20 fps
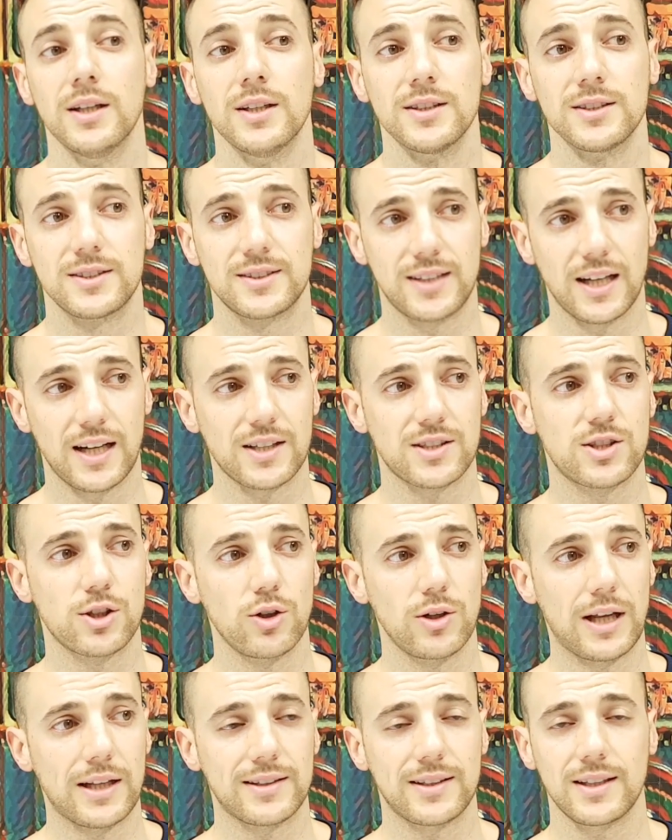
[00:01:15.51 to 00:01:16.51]
starci
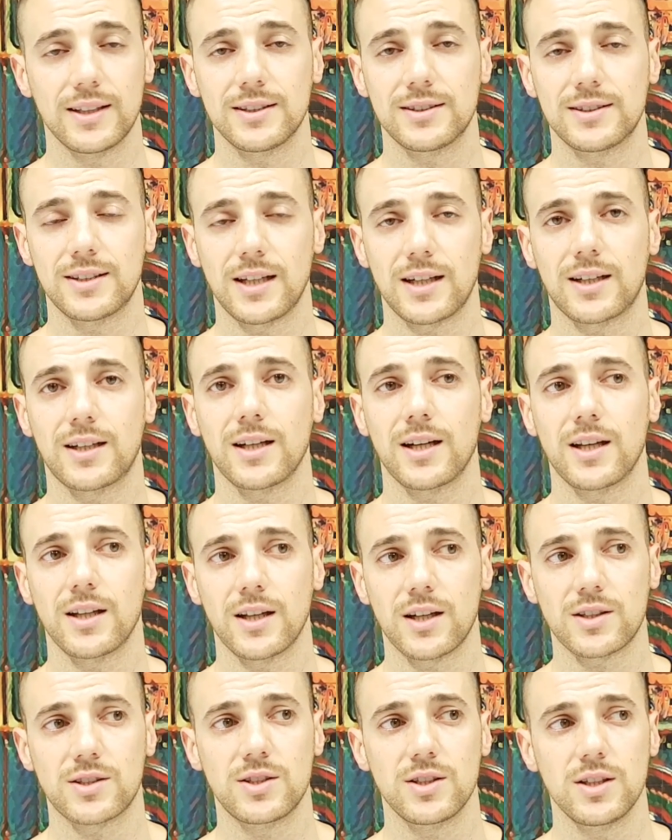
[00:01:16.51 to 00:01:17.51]
con la testa,
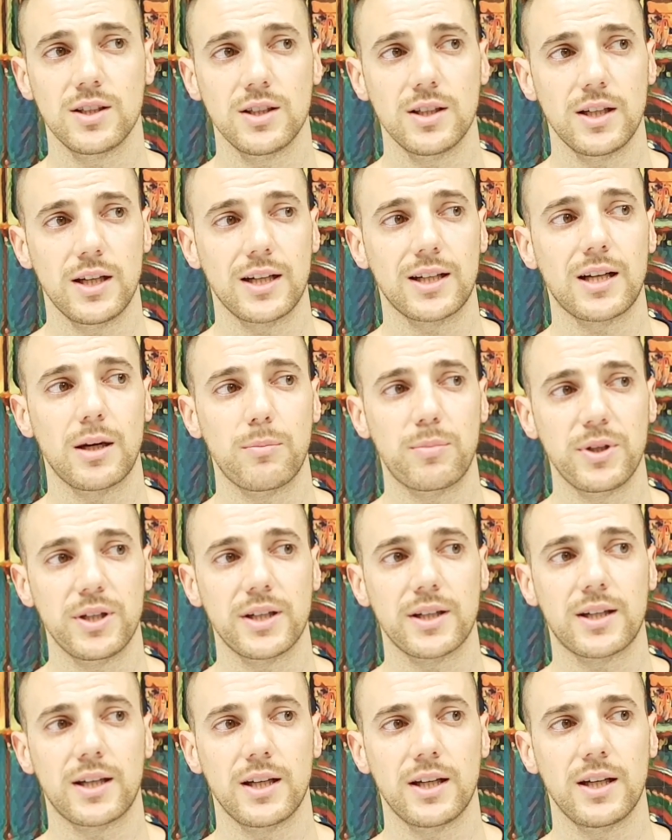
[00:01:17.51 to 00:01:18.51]
crederci e
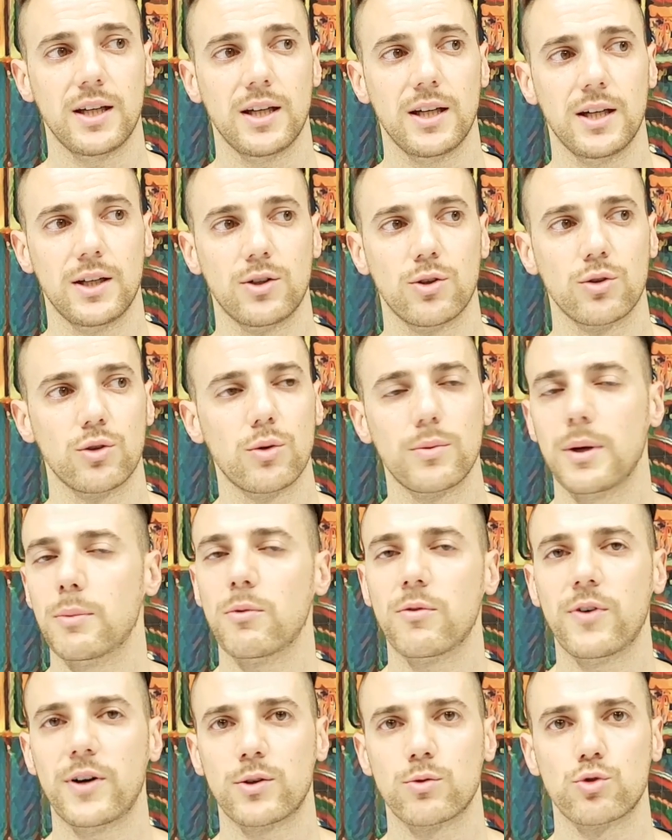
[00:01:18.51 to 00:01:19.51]
capire che non
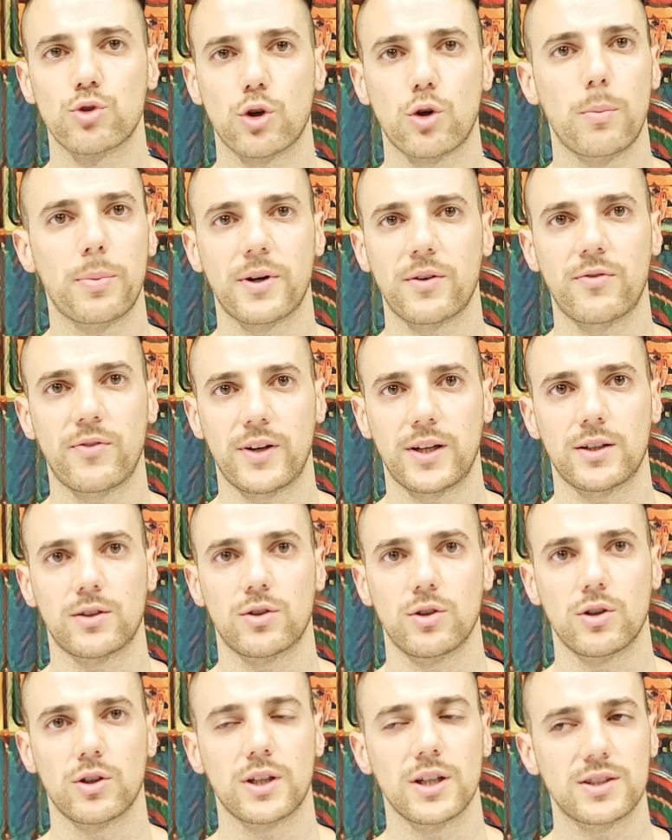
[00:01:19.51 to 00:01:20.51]
dobbiamo fare un gioco
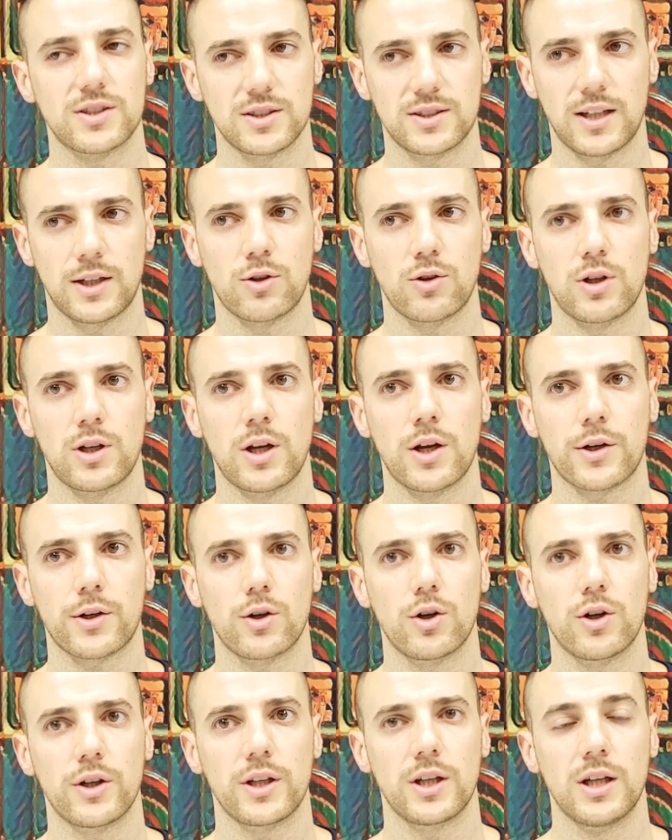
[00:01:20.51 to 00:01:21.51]
perfetto, che ci stanno degli
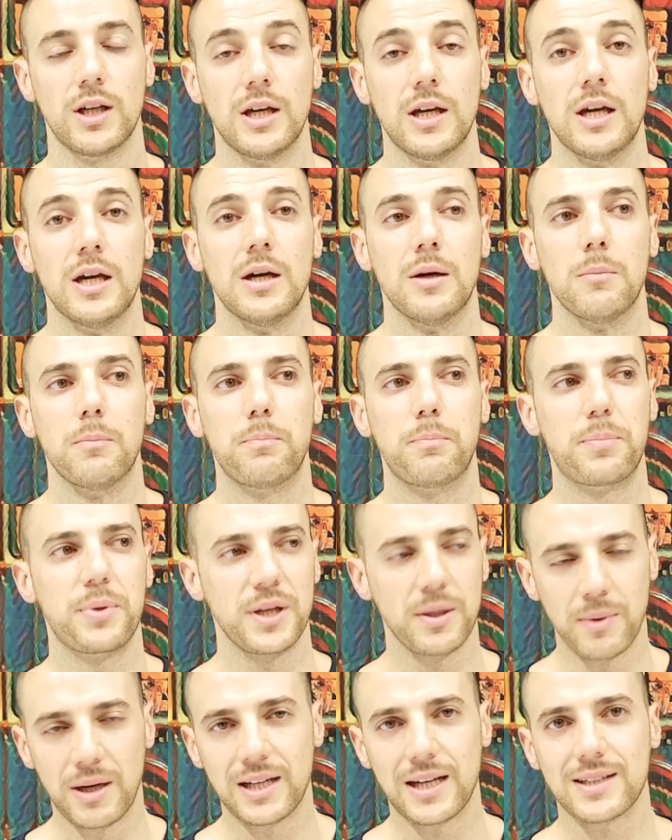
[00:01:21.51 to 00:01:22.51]
errori,
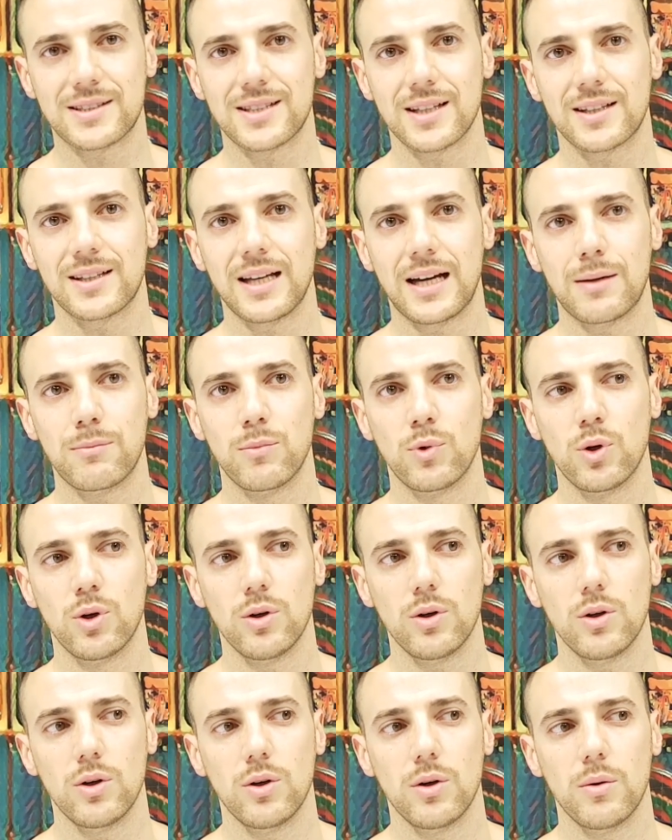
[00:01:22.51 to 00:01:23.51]
prima li
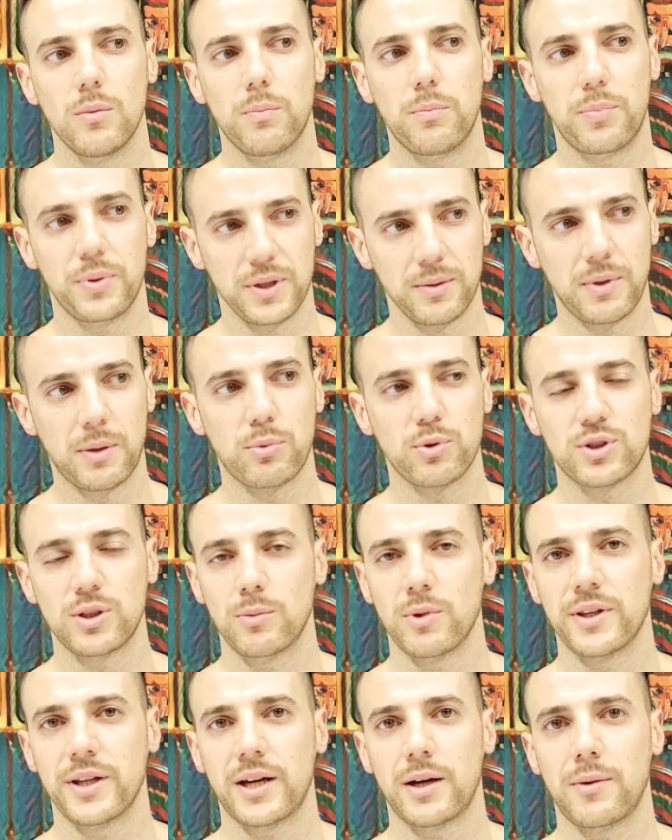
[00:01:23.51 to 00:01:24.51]
accettiamo prima
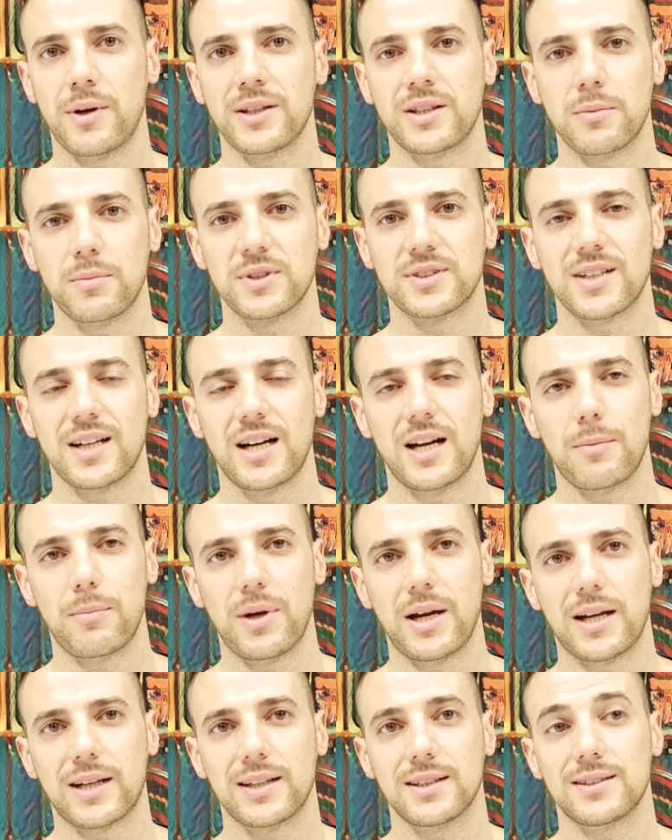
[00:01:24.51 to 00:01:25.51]
possiamo andare avanti e pensare alla
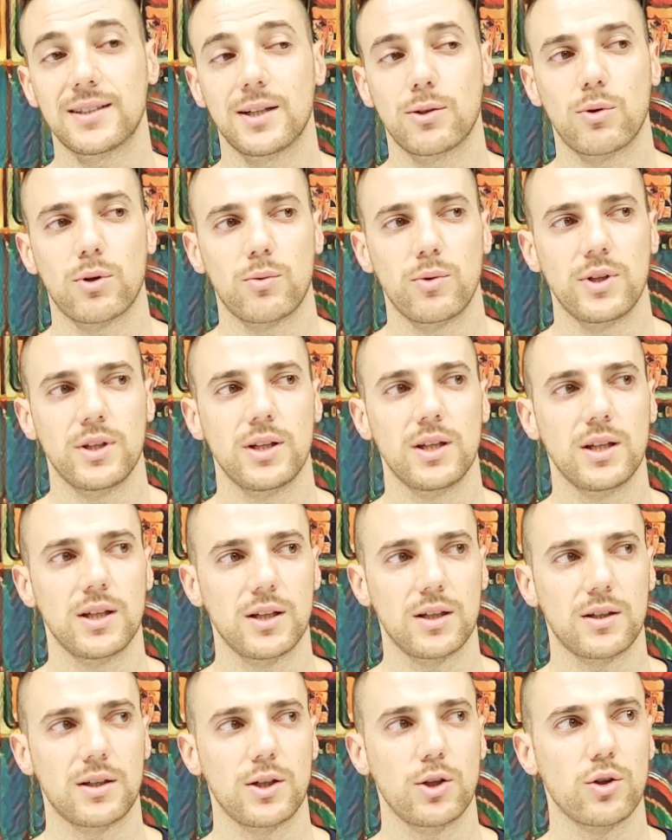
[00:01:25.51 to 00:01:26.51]
palla che segue,
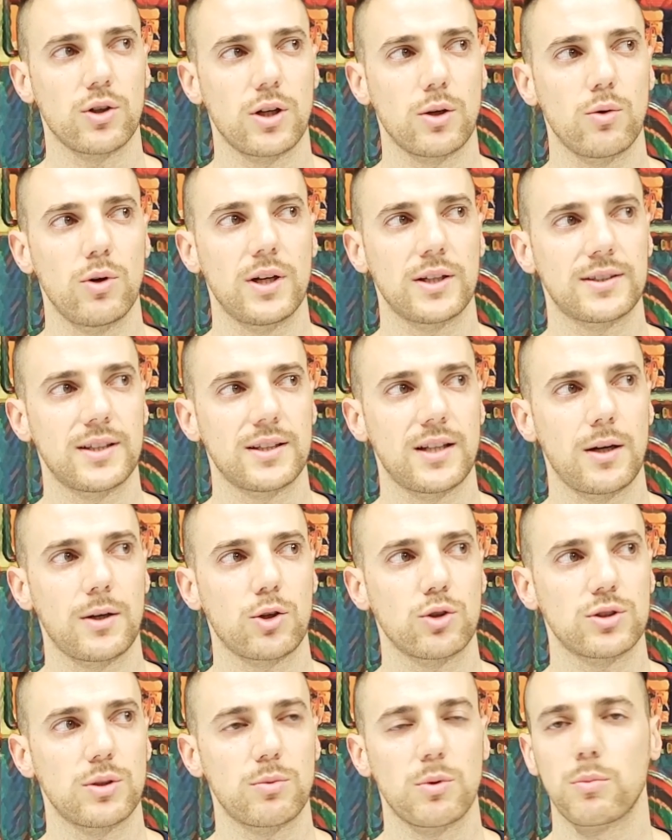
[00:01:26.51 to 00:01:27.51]
quindi credo che quella è stata la
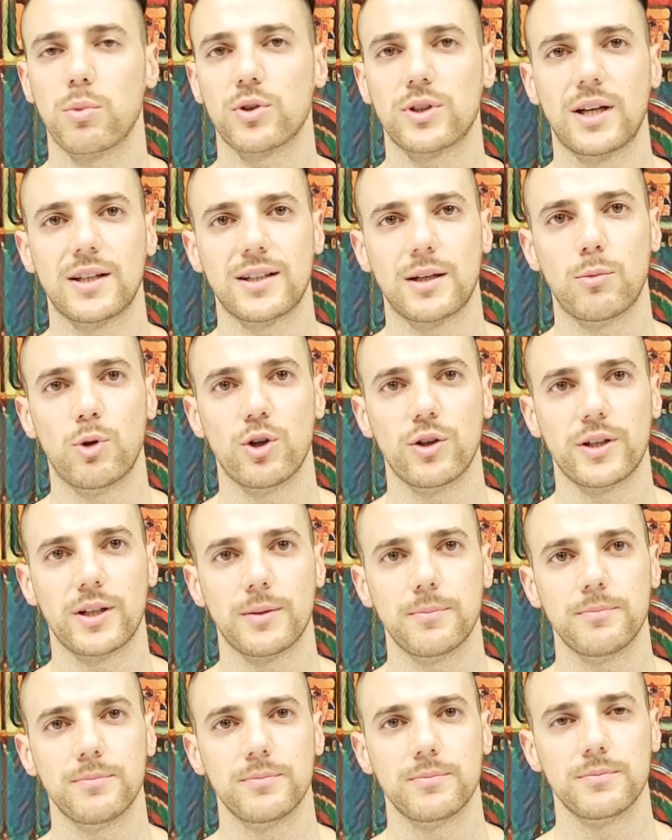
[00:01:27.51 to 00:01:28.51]
cosa più importante a
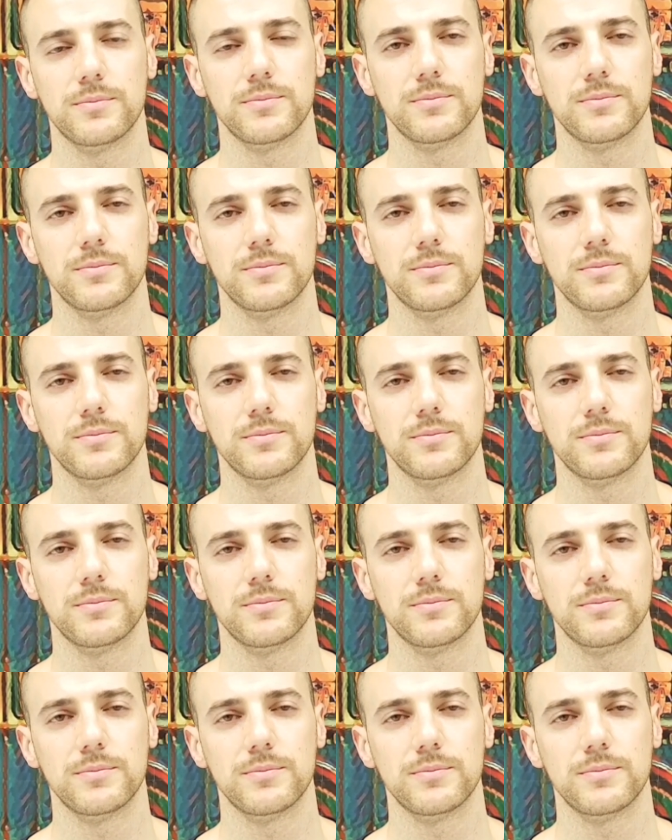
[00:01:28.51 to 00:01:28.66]
Modena.